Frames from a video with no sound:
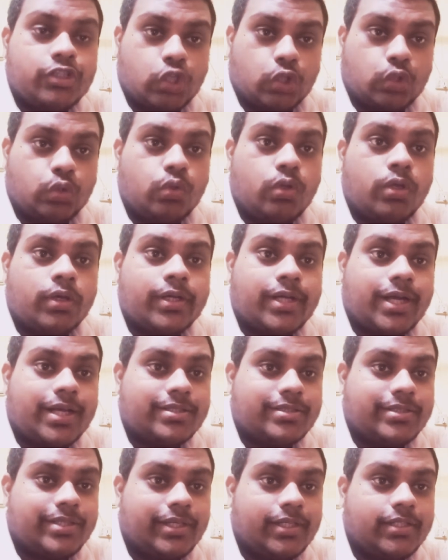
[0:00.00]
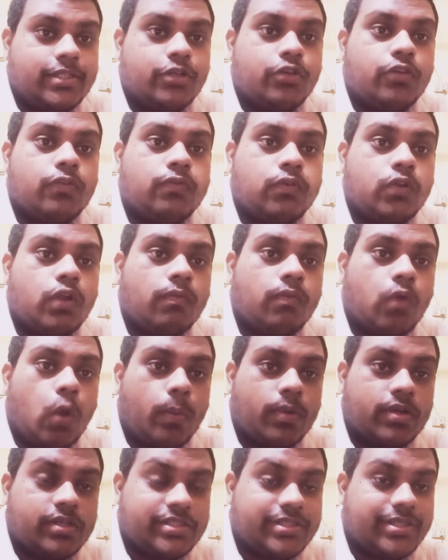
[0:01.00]
যতগুলো কাজ দেখেছি এগুলো ফুল অফ
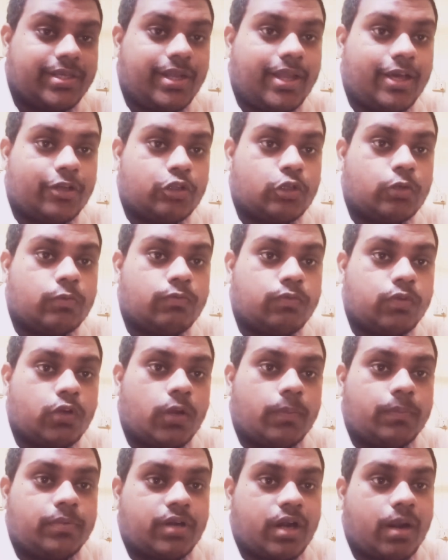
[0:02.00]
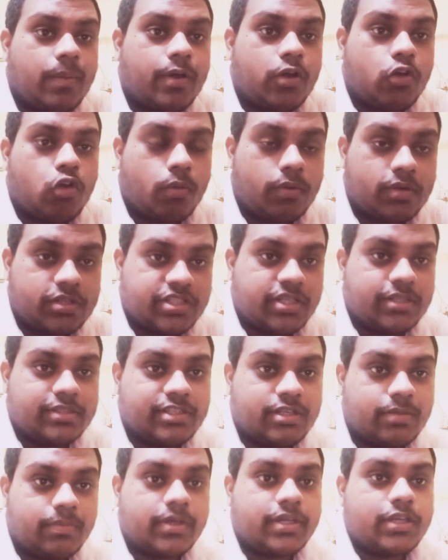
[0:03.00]
কমার্শিয়াল একদম ফুল অফ ড্রামা কমার্শিয়াল
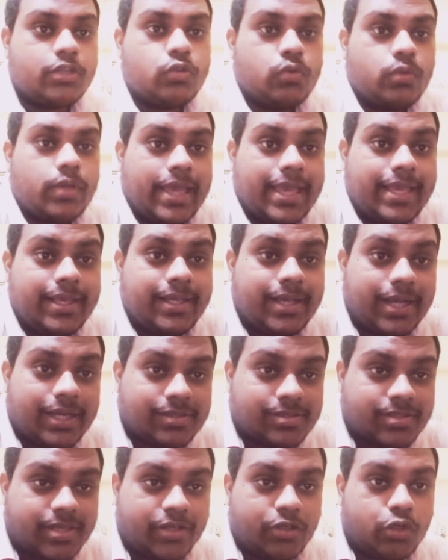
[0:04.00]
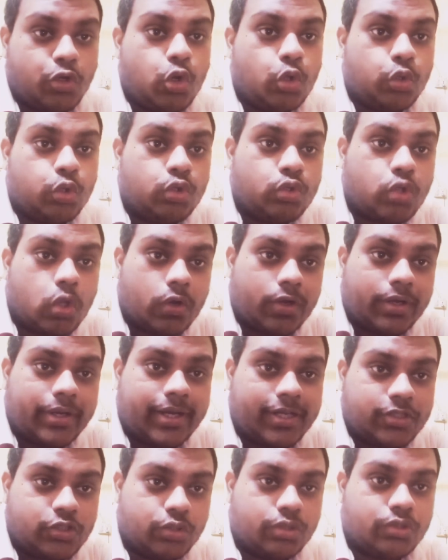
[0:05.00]
সিনেমা কিন্তু এই কাজটা একটু নতুন
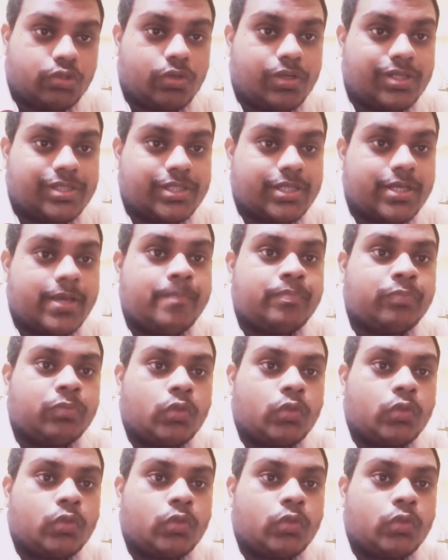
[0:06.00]
ধরনের কাজ হতে চলেছে